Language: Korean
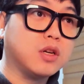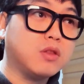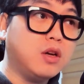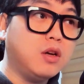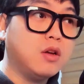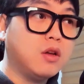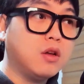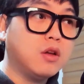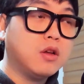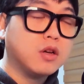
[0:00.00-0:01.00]
근데
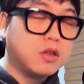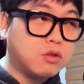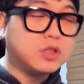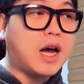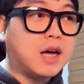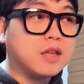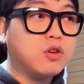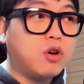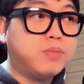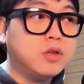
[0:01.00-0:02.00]
그렇지 않은
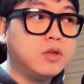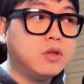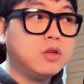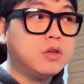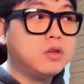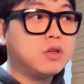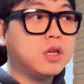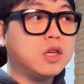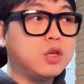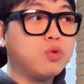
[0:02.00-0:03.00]

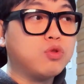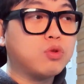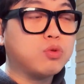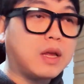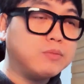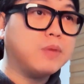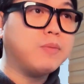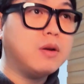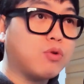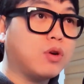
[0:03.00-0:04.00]
커플이 이혼율은 또 31%가